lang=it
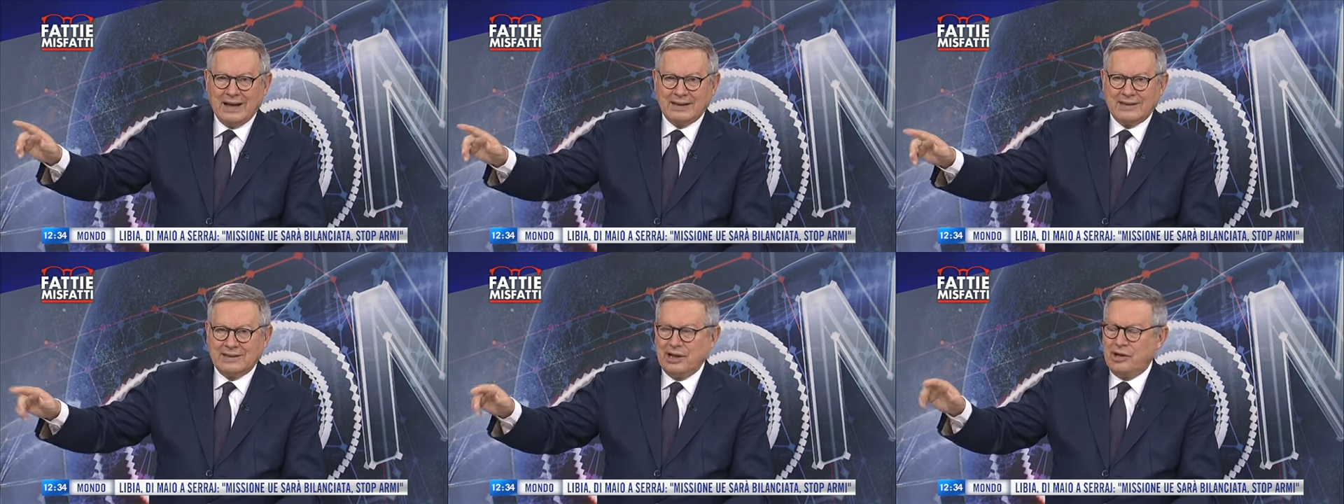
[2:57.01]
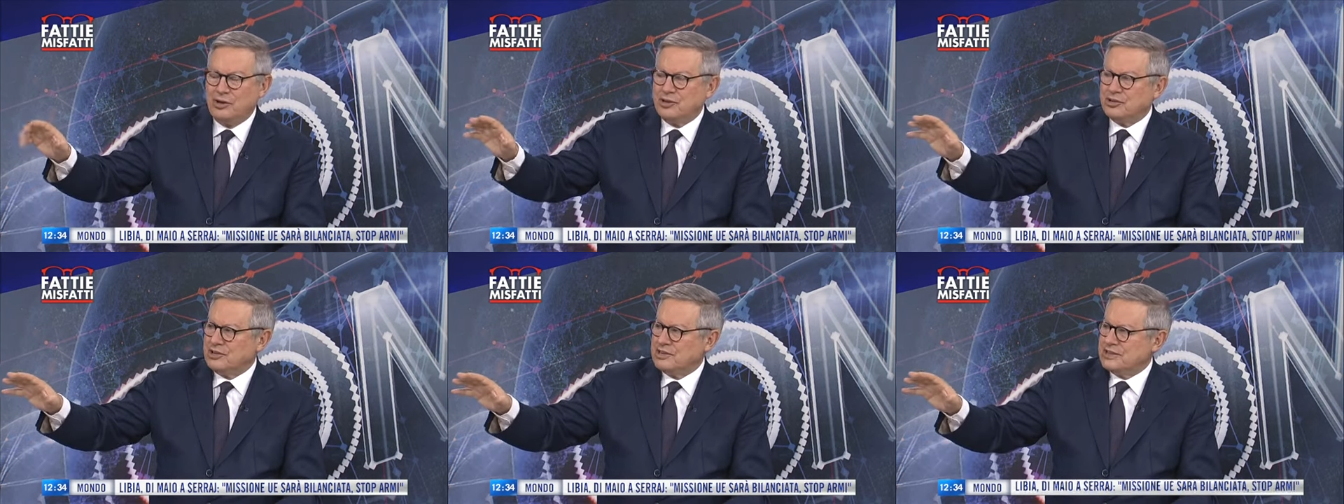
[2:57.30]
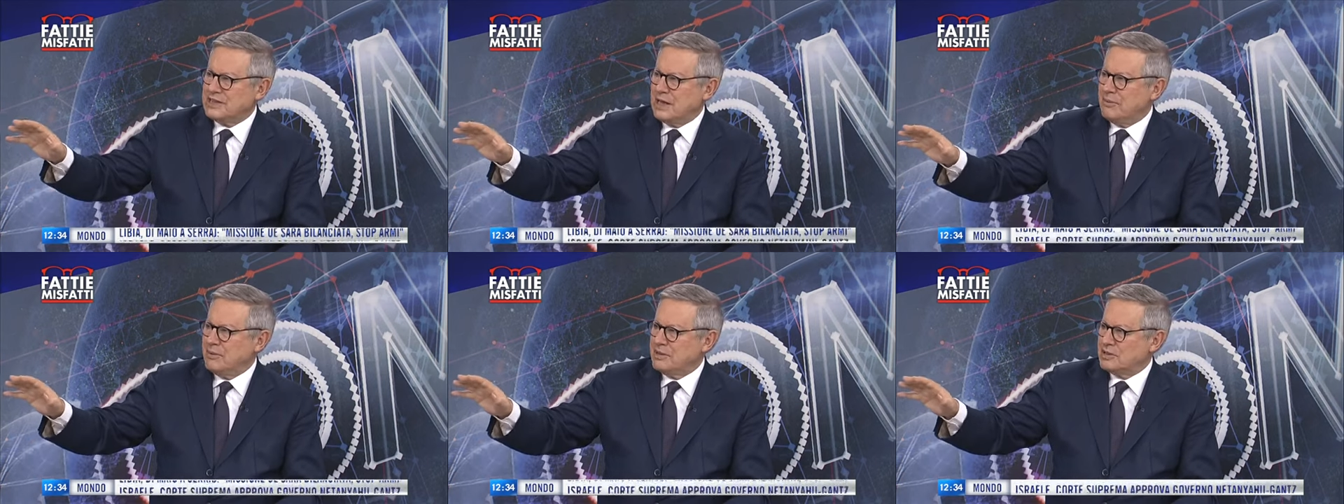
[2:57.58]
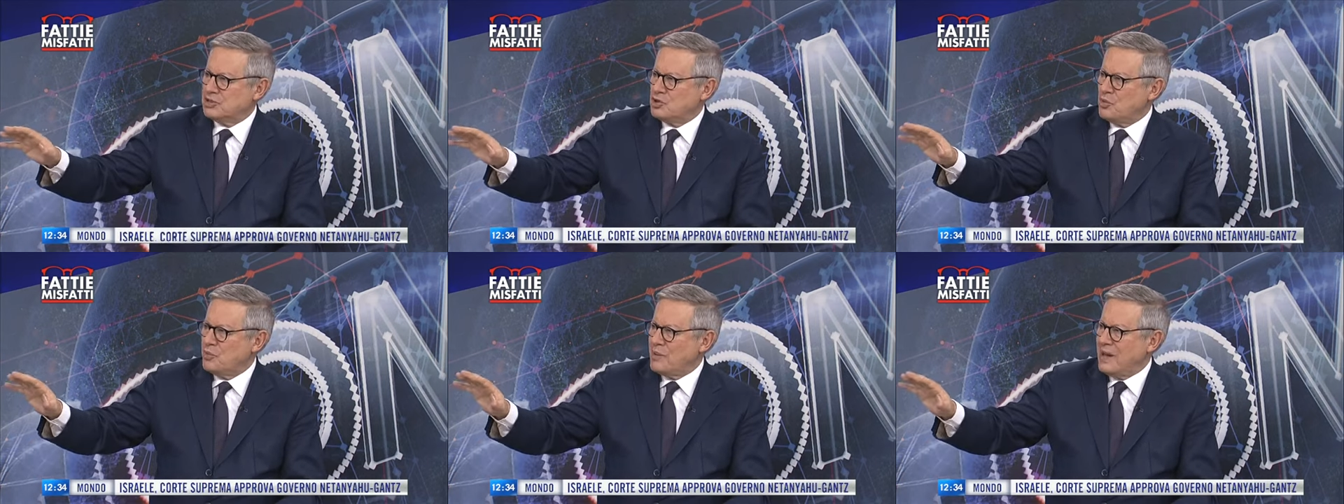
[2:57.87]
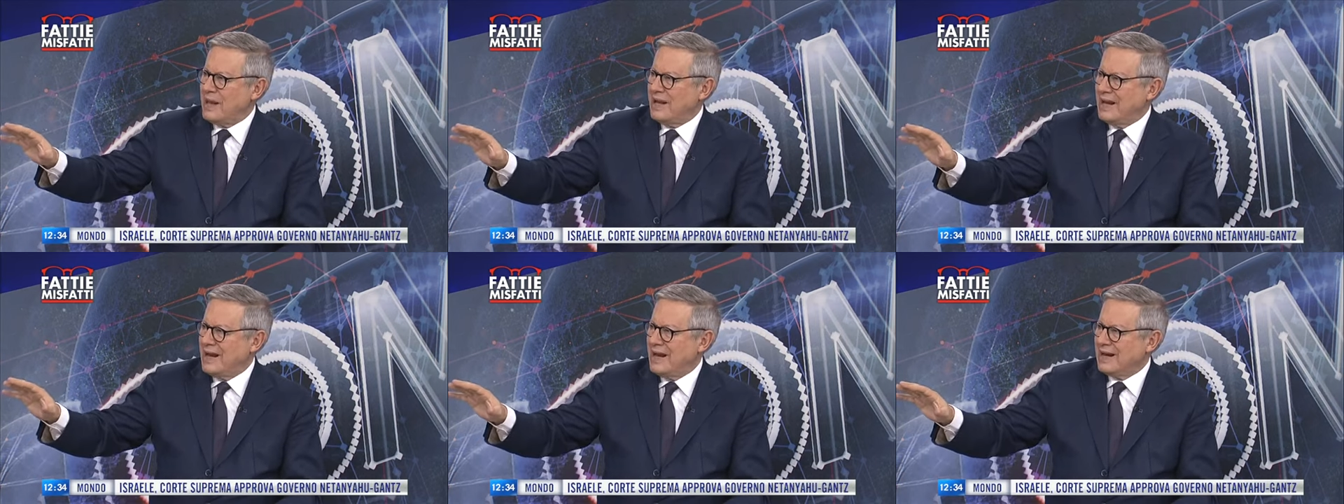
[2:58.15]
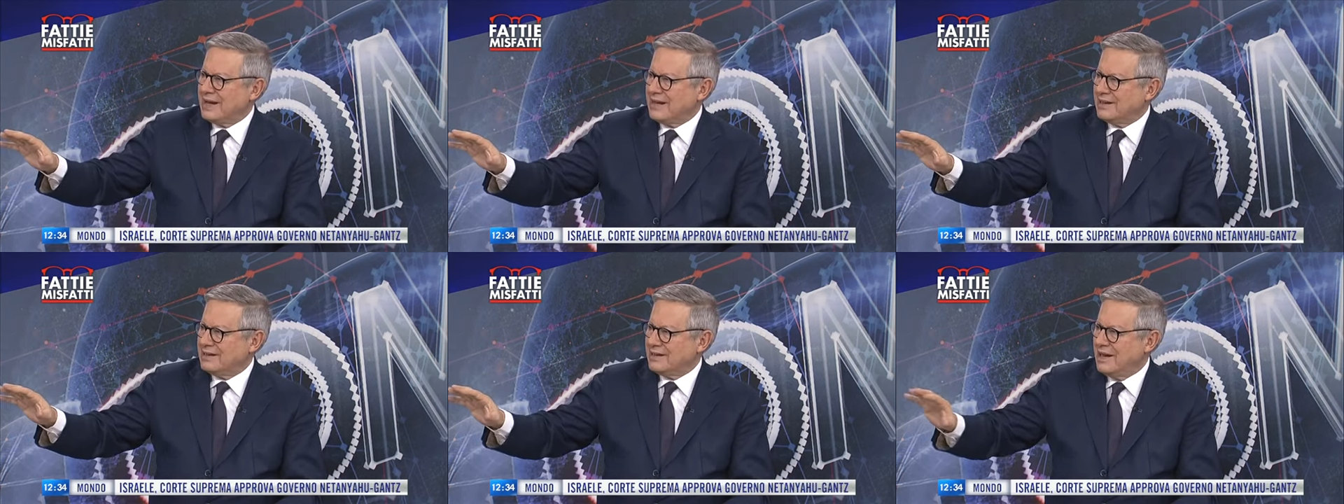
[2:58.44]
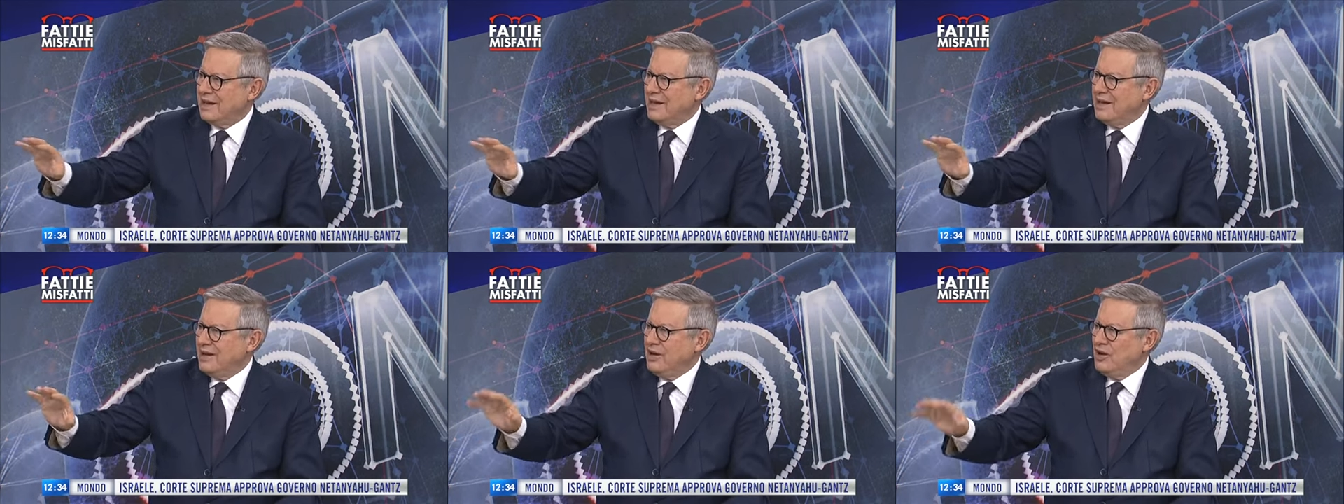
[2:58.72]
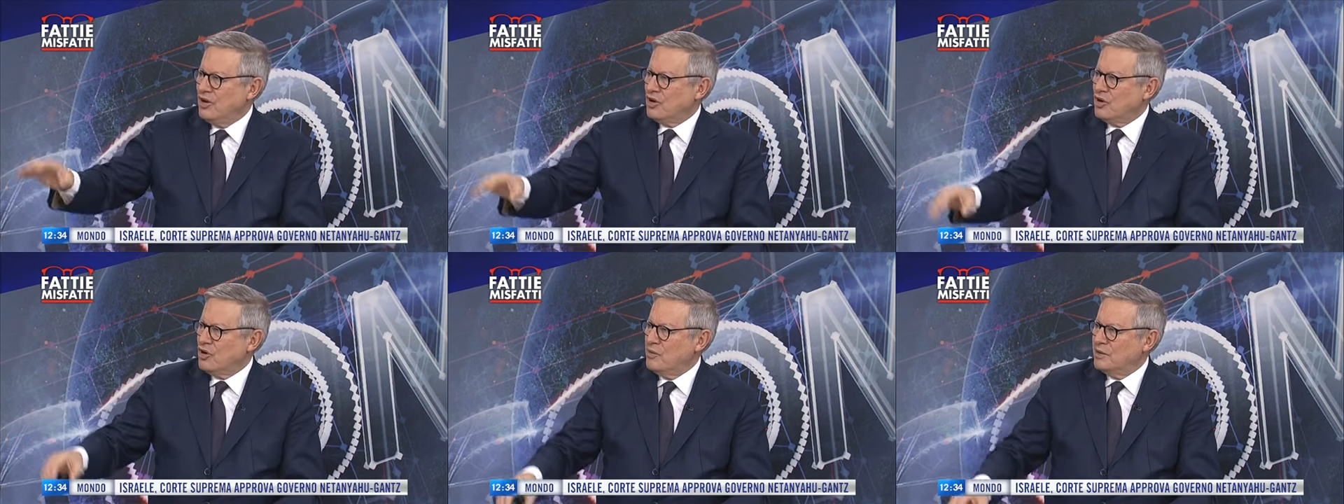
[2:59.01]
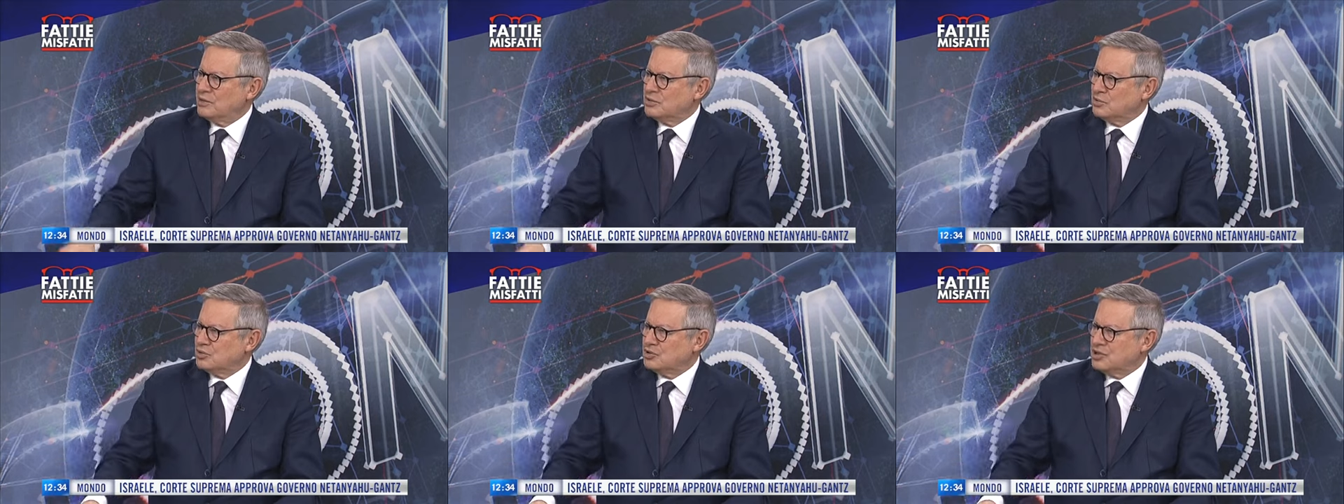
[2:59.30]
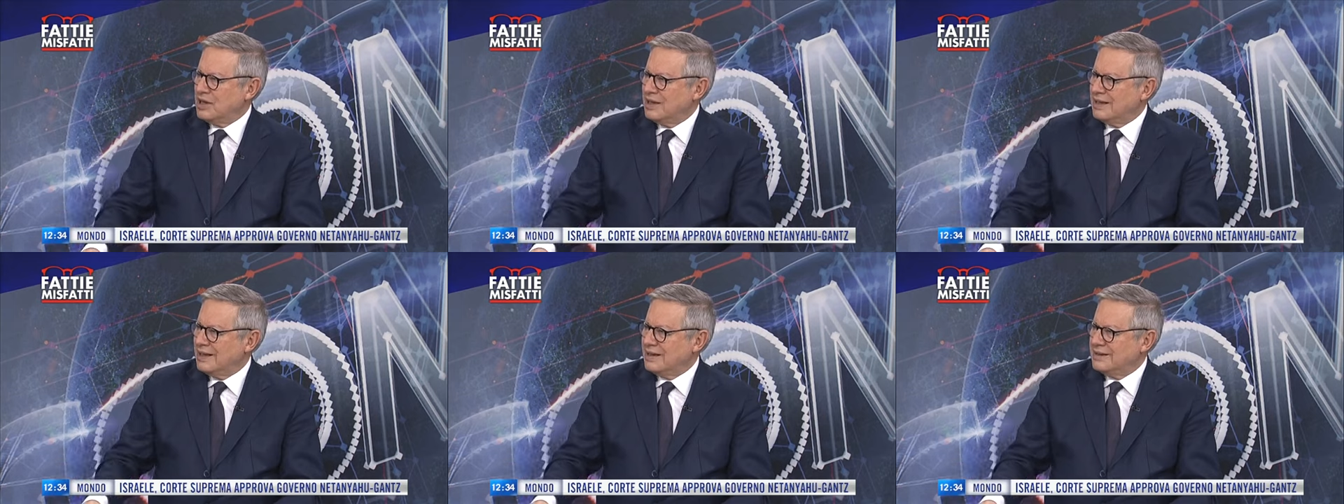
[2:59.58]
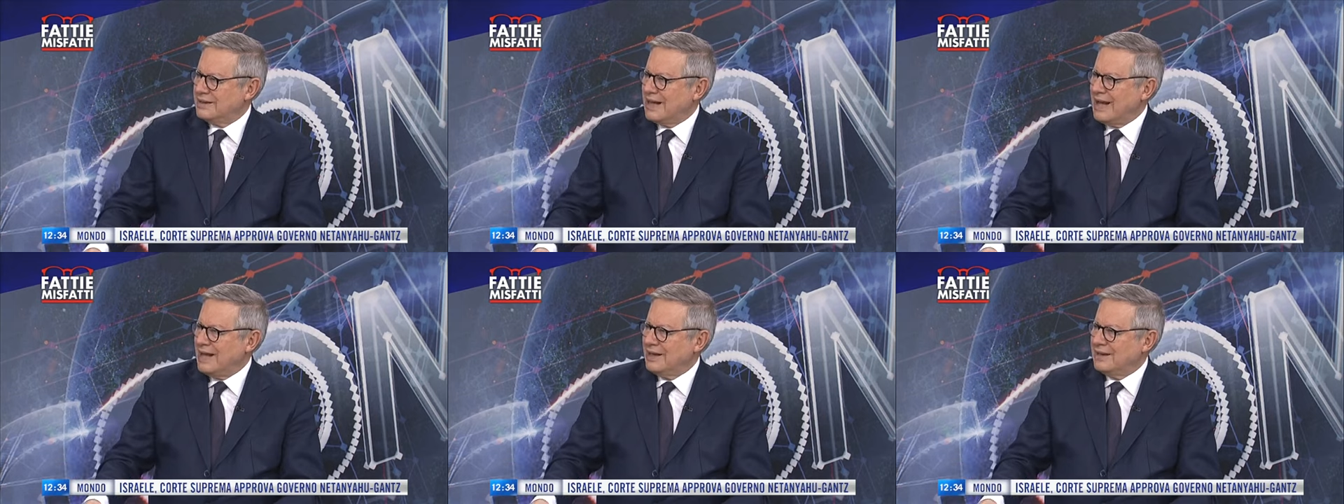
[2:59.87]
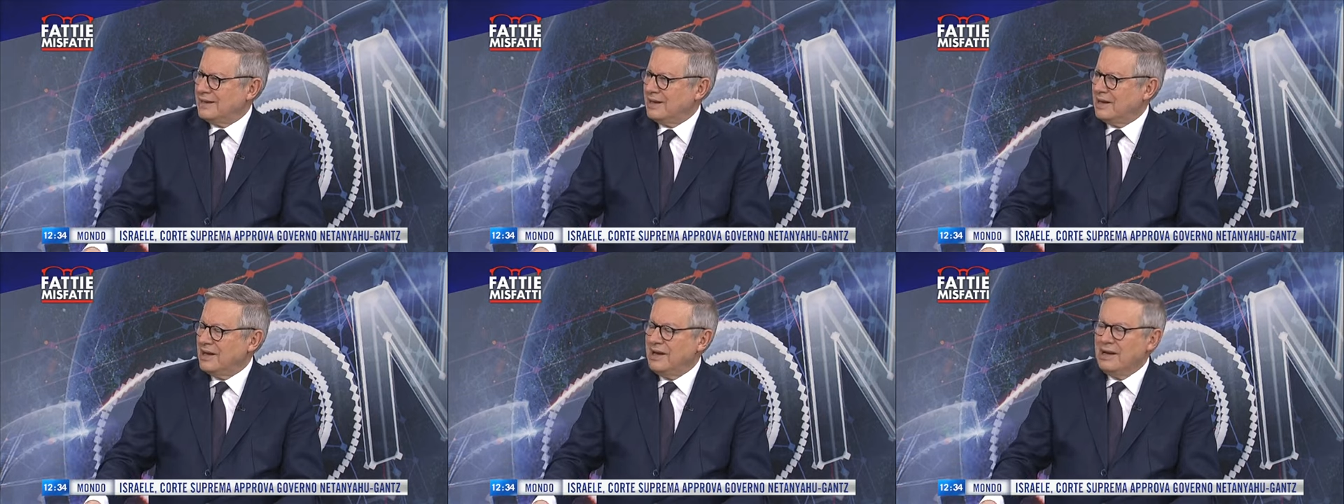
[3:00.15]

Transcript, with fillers: Attilio ti sei messo male anche te come succede a tanti,